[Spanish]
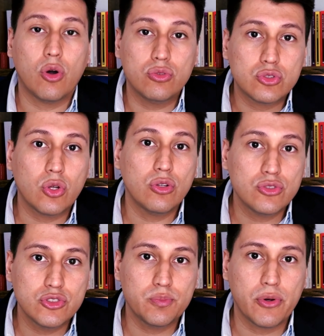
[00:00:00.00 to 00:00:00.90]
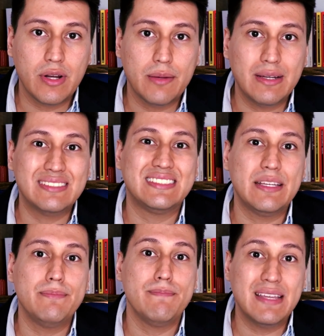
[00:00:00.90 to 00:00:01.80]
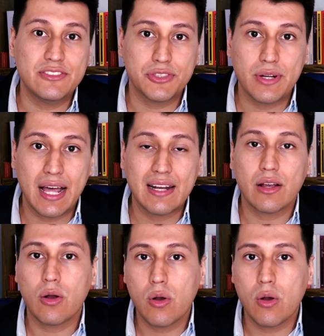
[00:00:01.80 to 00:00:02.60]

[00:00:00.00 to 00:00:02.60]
con todos sus problemas sin mencionar